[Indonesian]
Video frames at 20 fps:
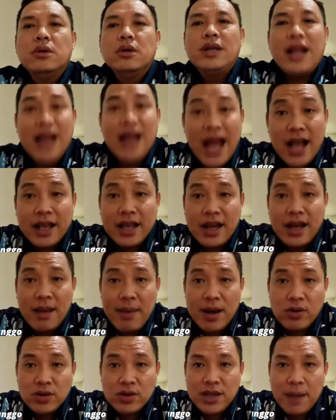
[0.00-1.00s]
Dan akhirnya
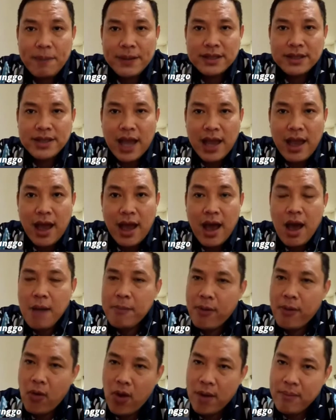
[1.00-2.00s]
manusia percaya
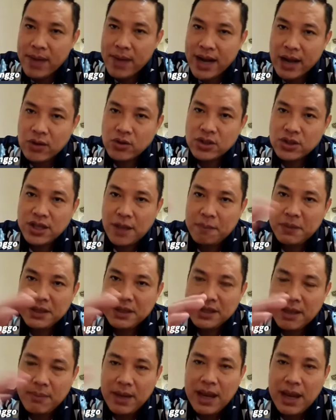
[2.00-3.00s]
bahwa manusia
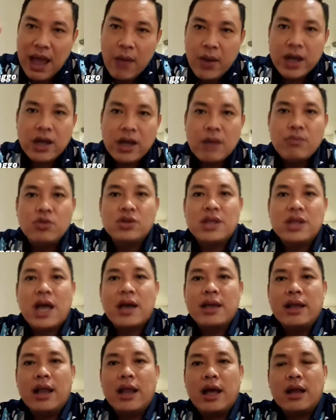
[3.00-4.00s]
bisa melawan
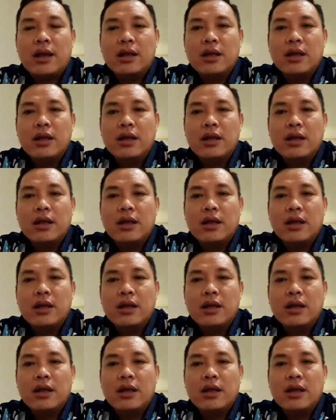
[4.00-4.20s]
kemustahilan.